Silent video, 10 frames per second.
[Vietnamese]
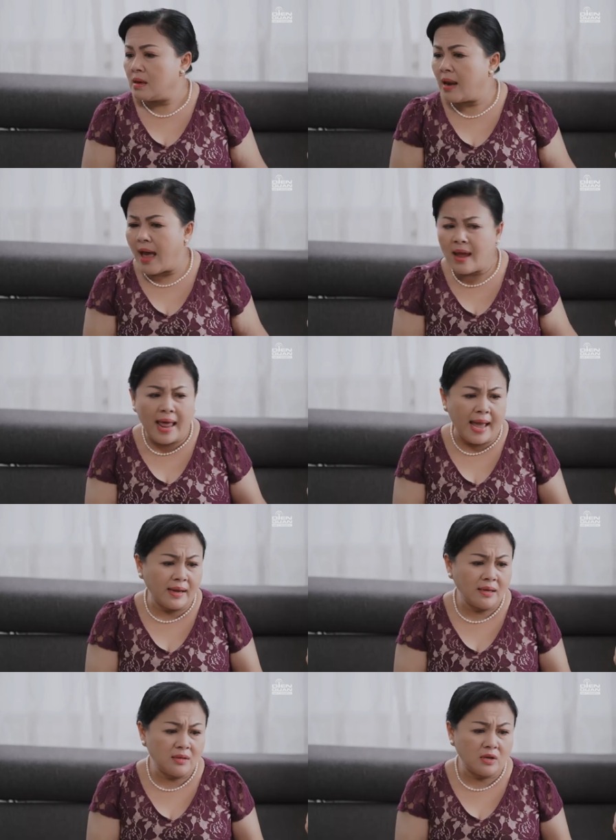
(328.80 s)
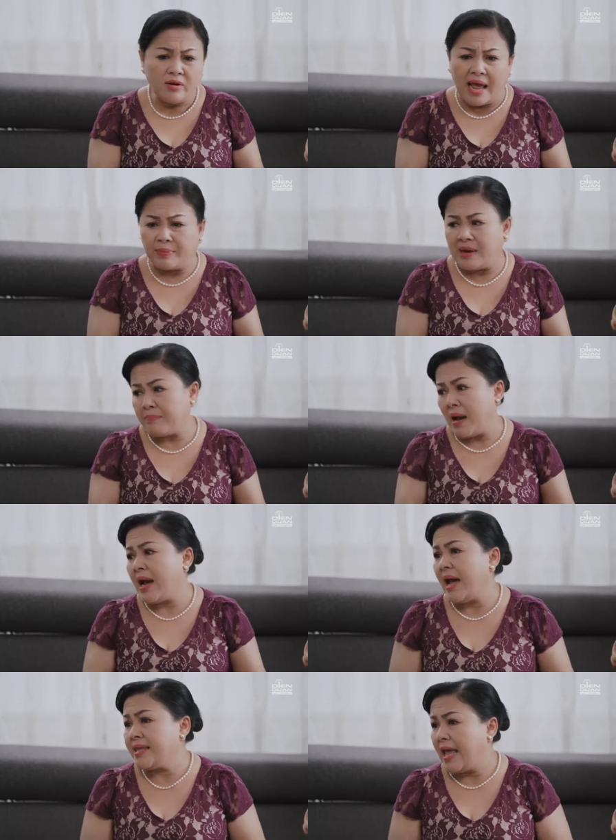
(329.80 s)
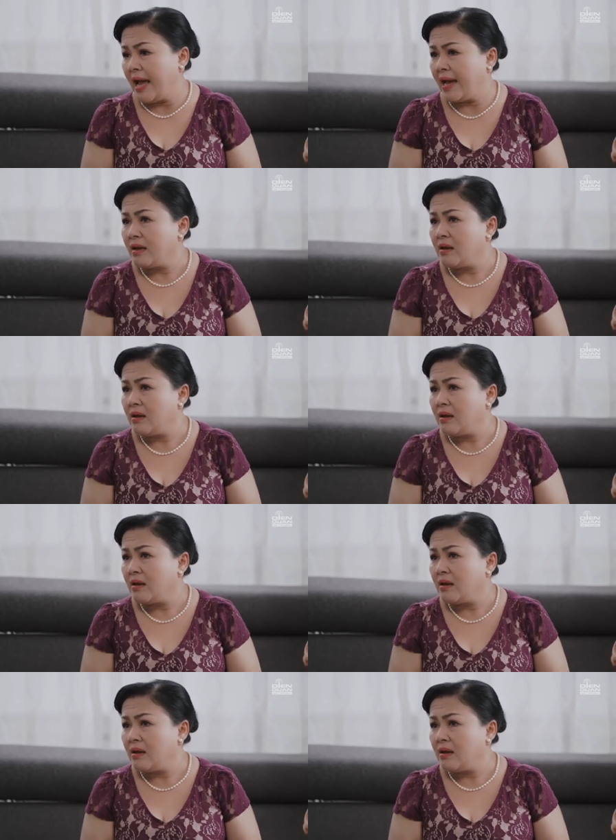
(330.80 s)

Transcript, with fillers: Lễ lạc á thì có đẹp đẹp mặt hai nhà,